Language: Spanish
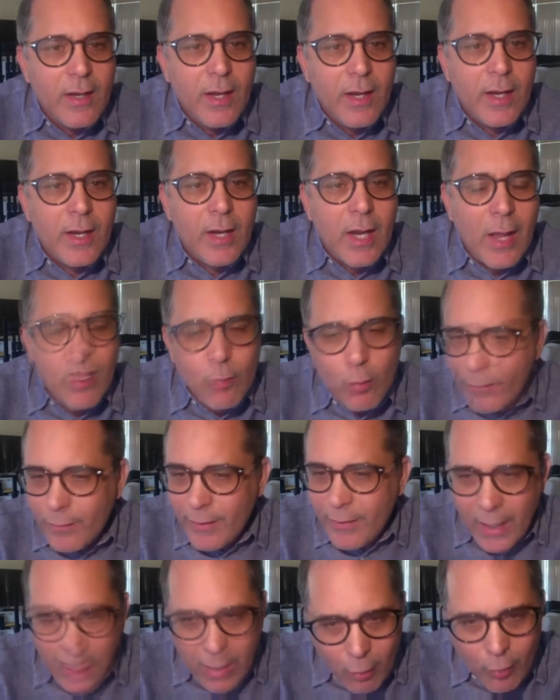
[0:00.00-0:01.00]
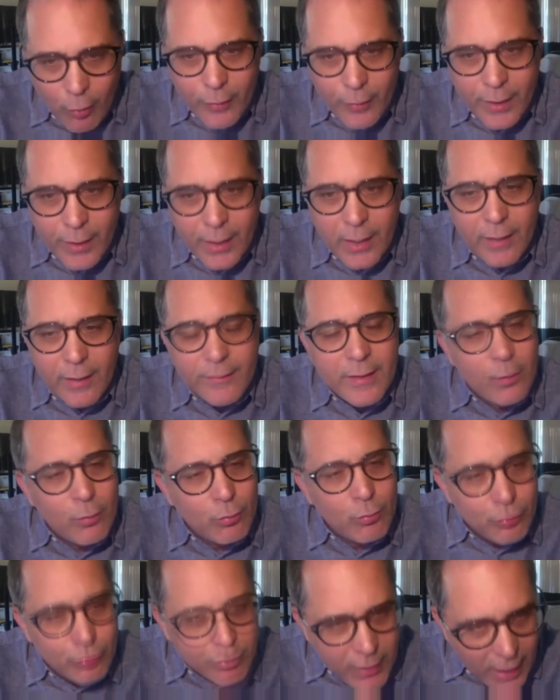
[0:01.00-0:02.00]
eh, no han dejado de
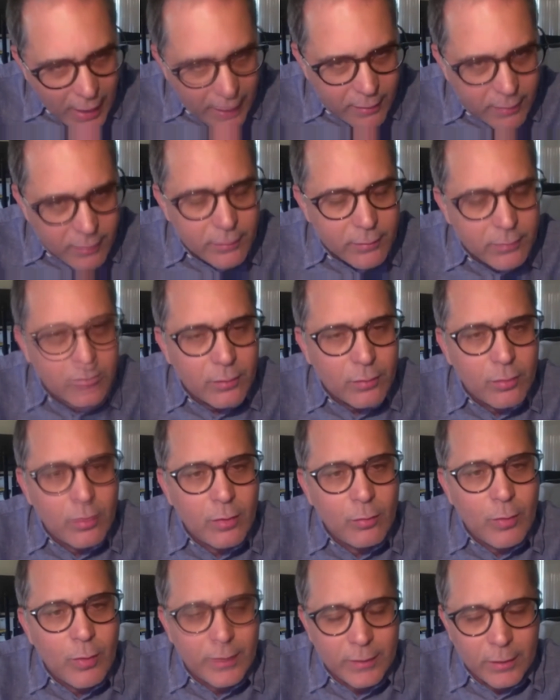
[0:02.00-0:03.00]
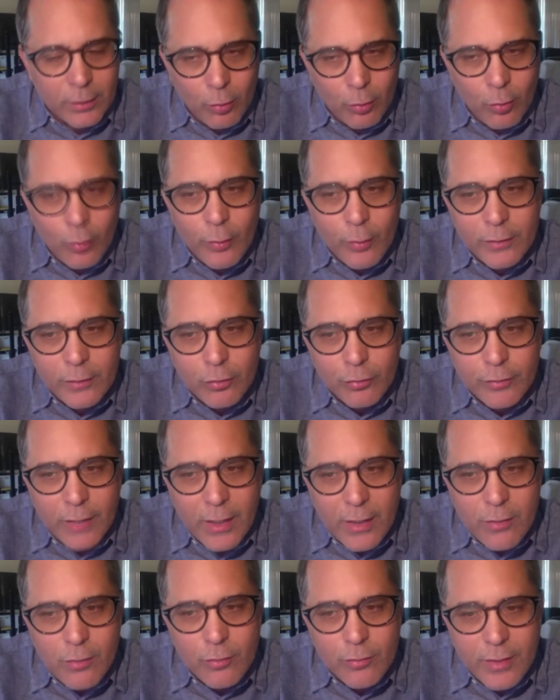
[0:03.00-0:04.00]
denunciar durante todos estos
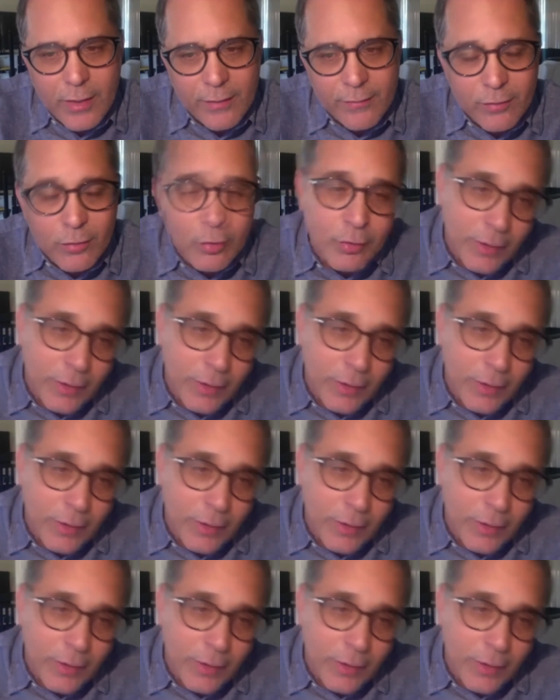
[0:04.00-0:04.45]
años, que han sido